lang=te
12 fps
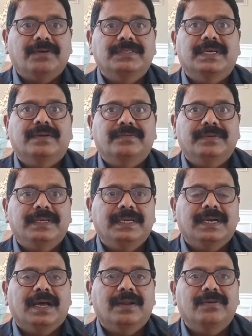అవసరం ఈ
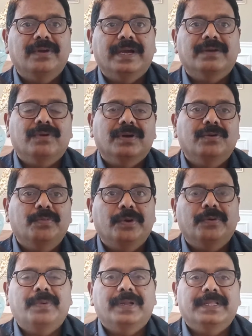కాలంలో ఎక్కువగా
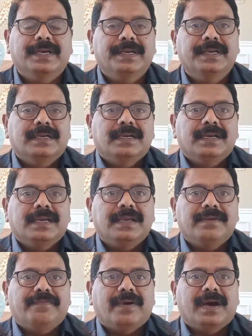ఉపయోగపడతాయి
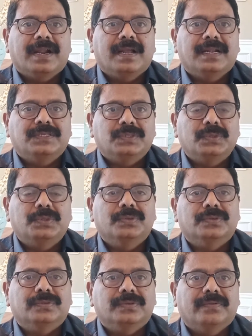ఈ ఫారాల చుట్టూ
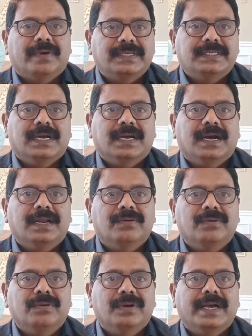
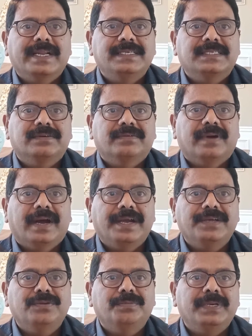వర్షాకాలంలో కనీసం
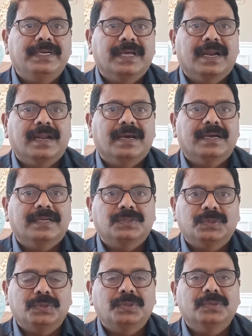ఐదు మీటర్ల
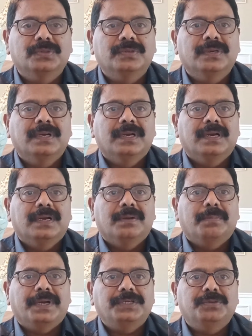చుట్టూ
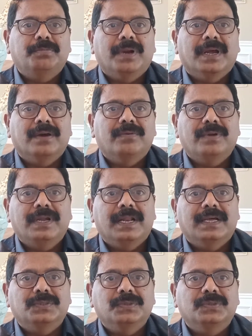పరిశుభ్రంగా
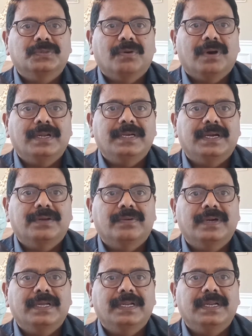ఉండేలా చూసుకోవాలి
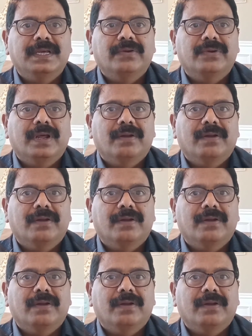ఎటువంటి నీరు